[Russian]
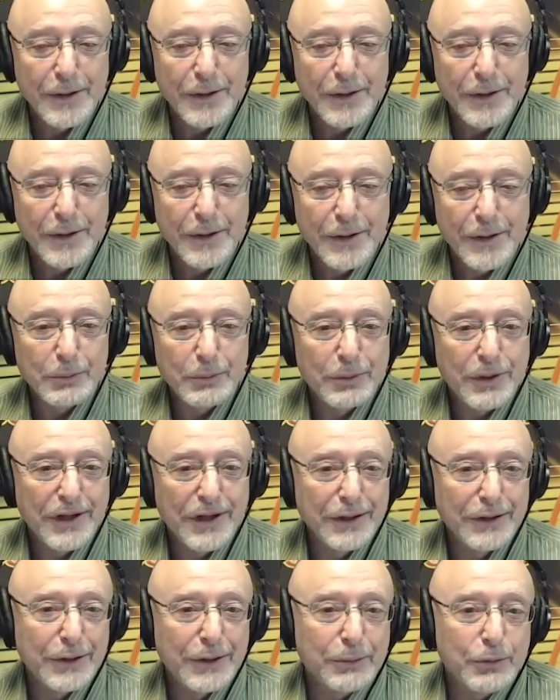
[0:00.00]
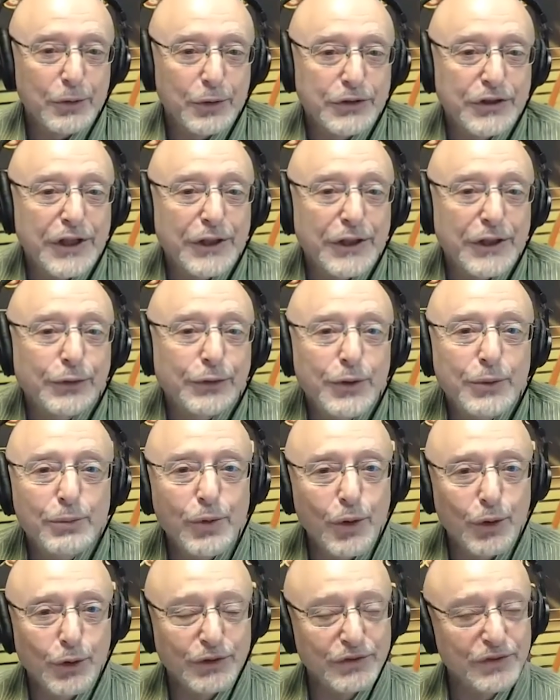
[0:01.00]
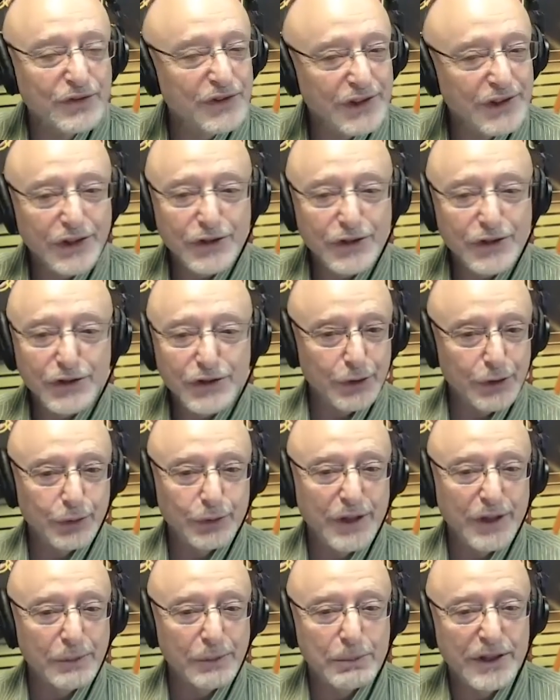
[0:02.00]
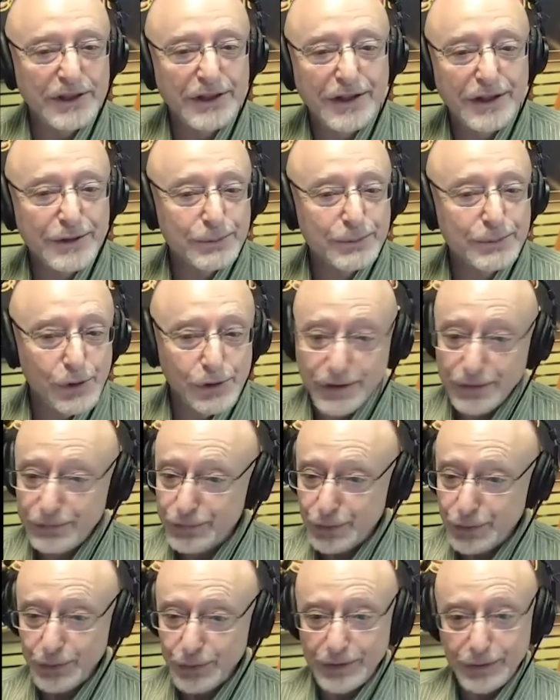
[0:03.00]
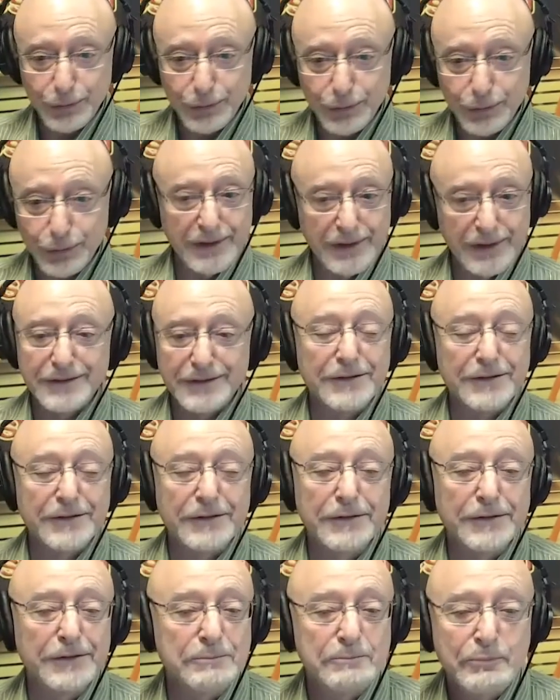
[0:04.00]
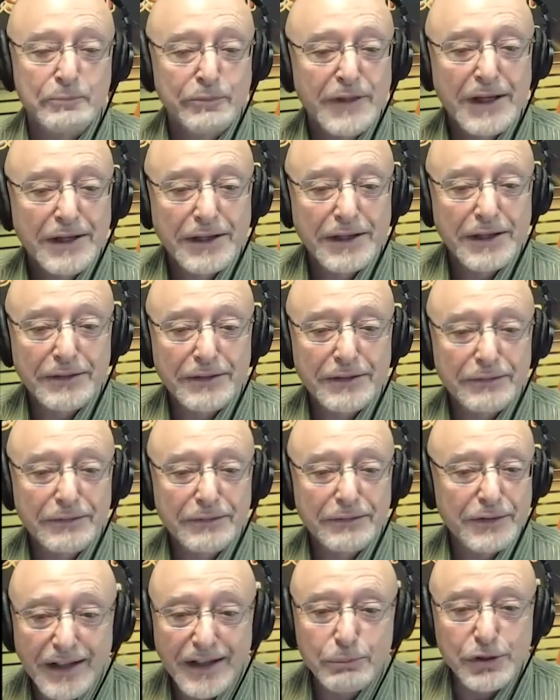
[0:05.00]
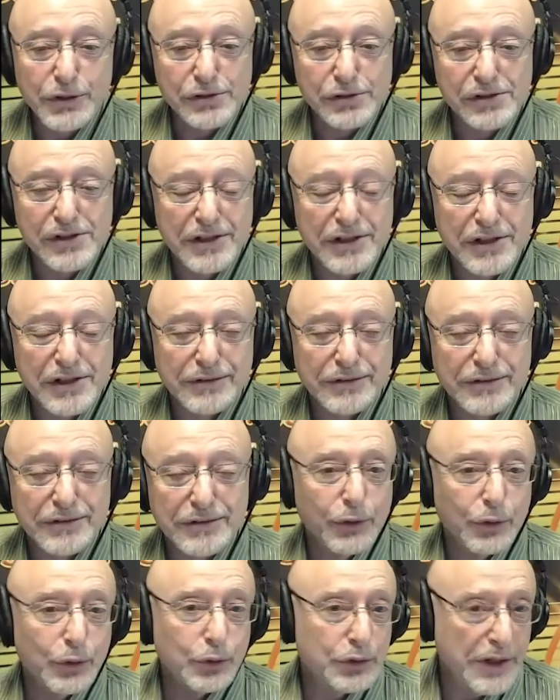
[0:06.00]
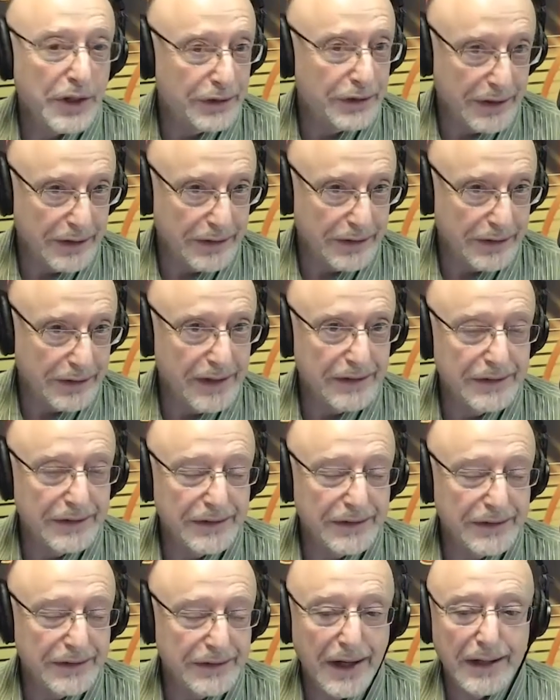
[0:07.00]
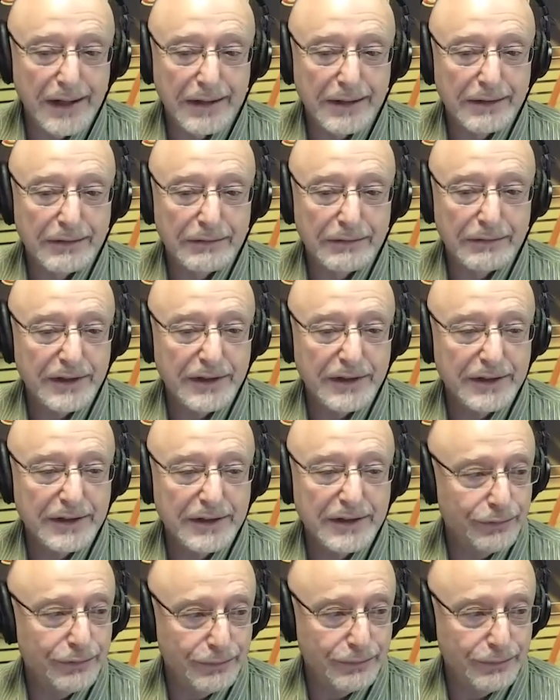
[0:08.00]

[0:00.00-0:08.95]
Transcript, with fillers: Э, поэтому те, кто не могут физически никуда поехать, можно все это узнать. И в астральных путешествиях, могу сразу сказать, я в этом